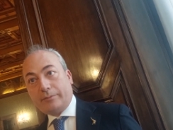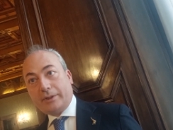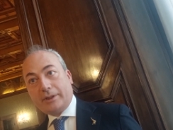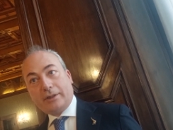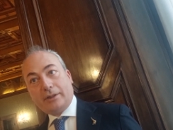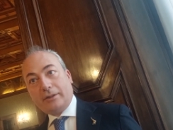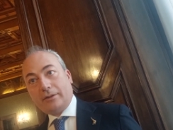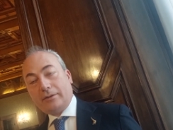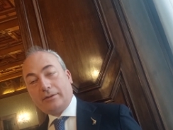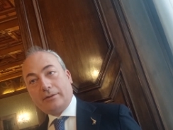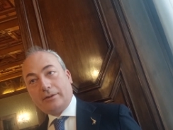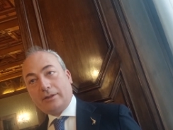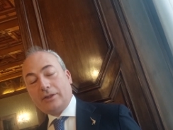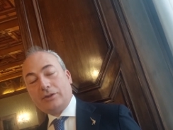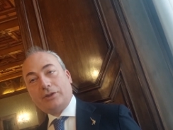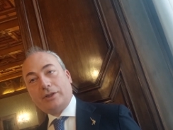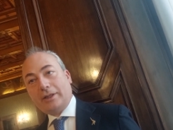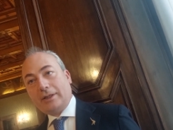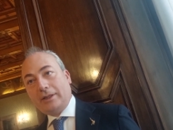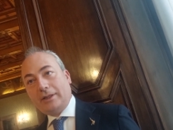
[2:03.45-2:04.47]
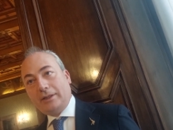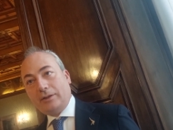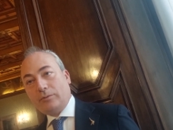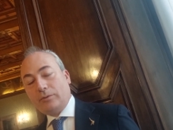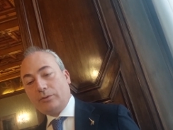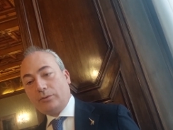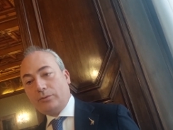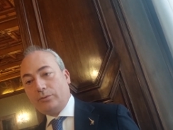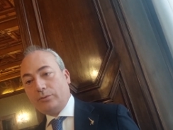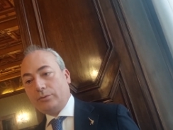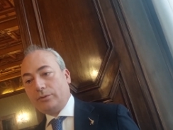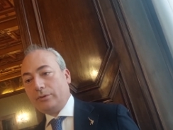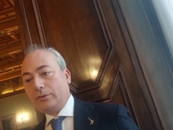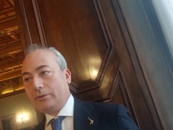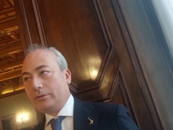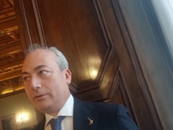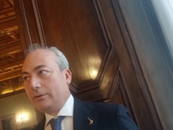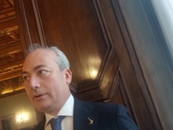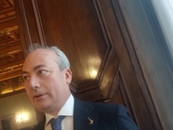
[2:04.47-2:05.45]
perché lasciare lì
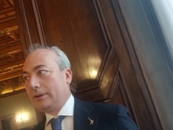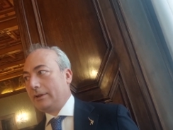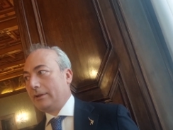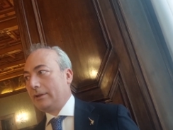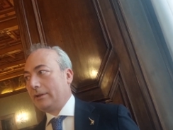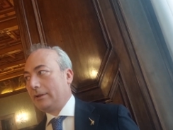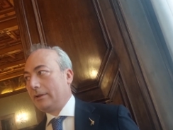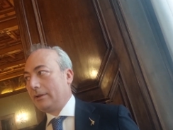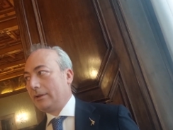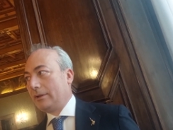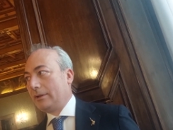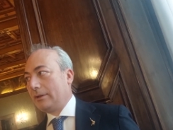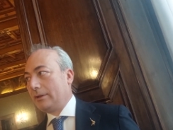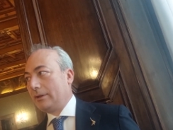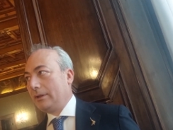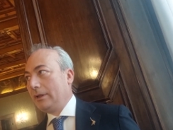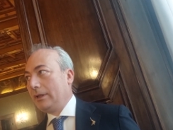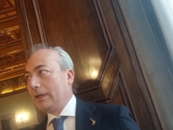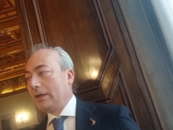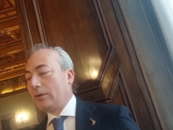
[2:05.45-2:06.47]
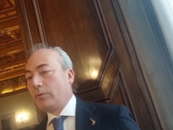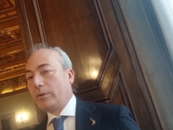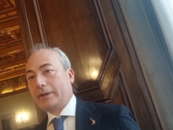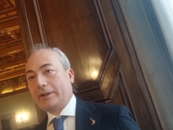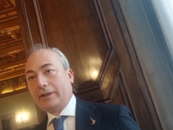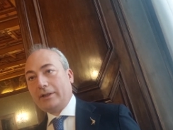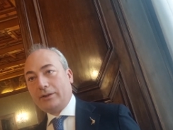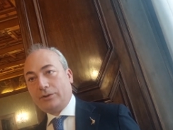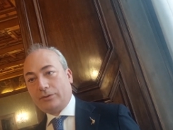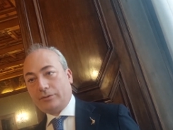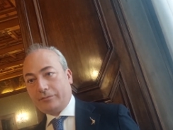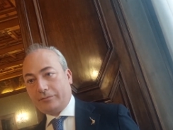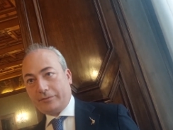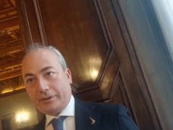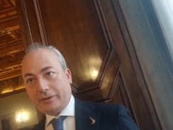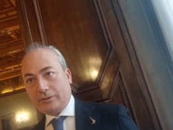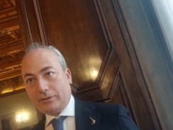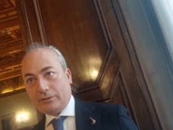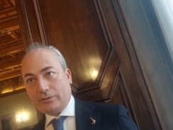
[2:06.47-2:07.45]
qualcuno eh, a guardare il
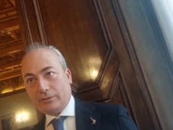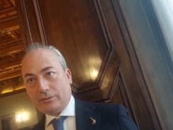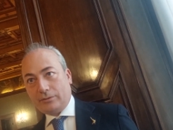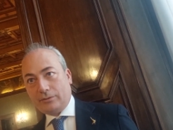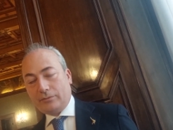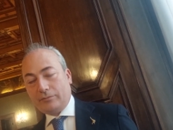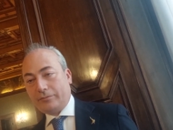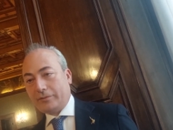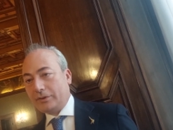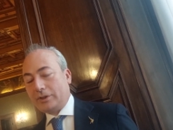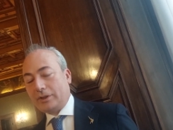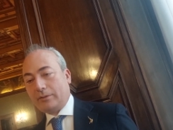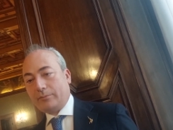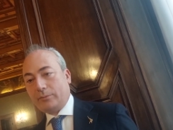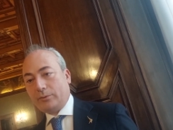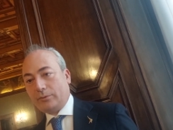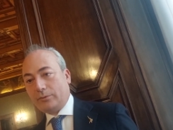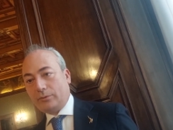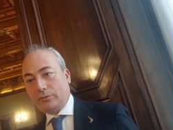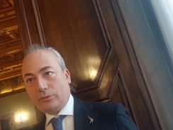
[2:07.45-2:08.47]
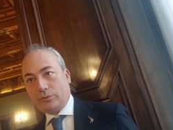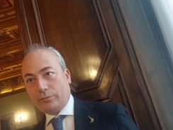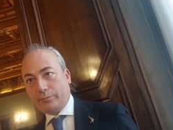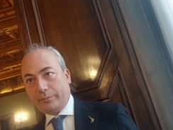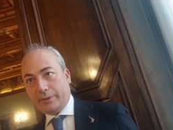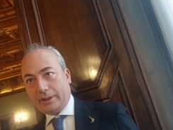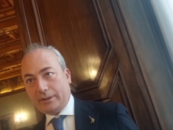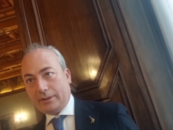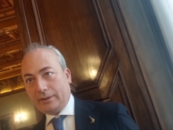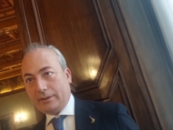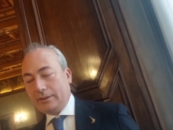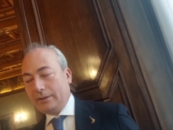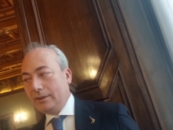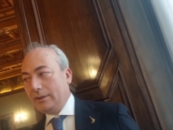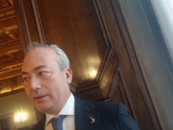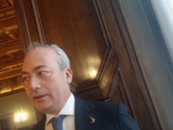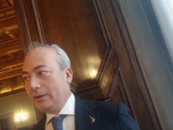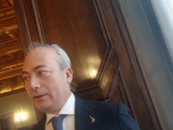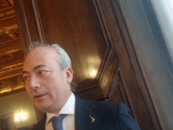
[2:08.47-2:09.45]
soffitto non facciamo loro un bene.
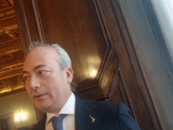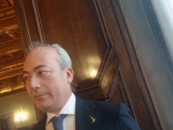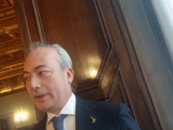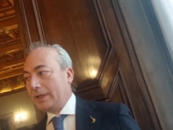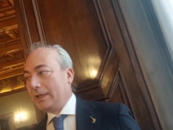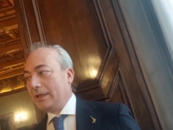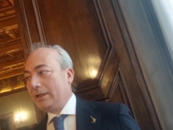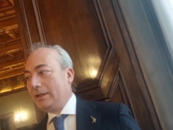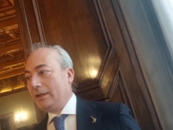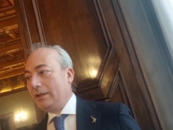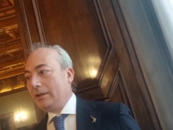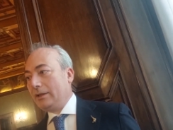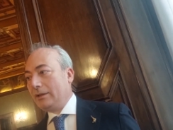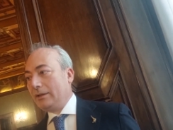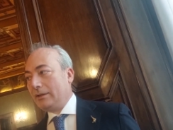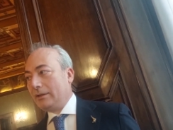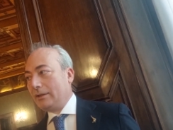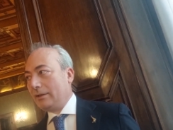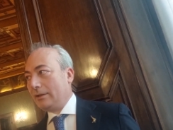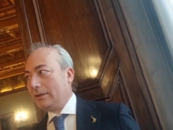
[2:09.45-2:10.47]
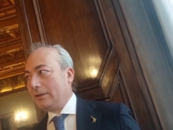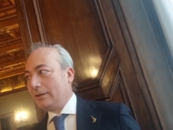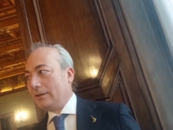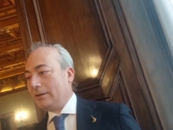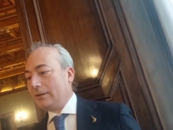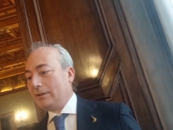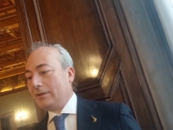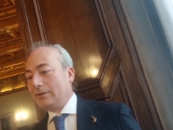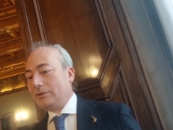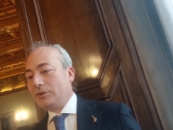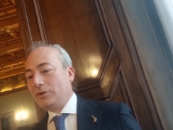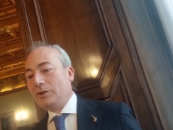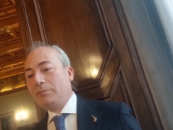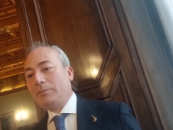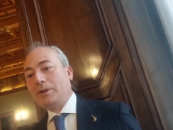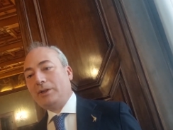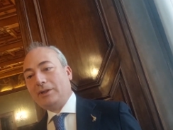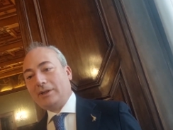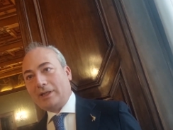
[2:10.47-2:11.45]
Magari eh, ci
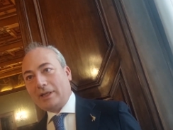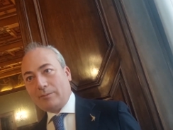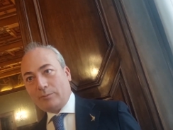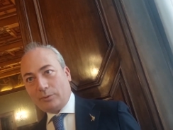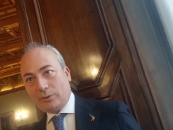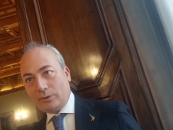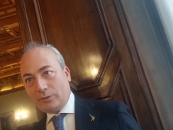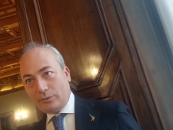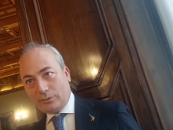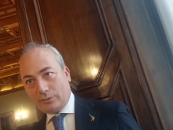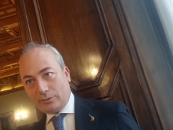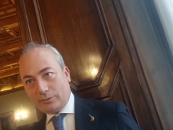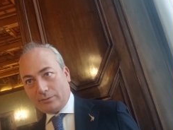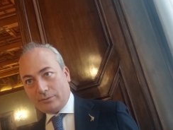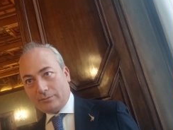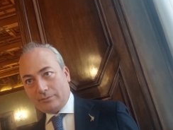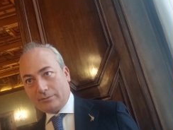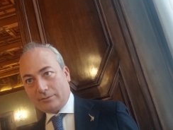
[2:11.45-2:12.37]
dimentichiamo di loro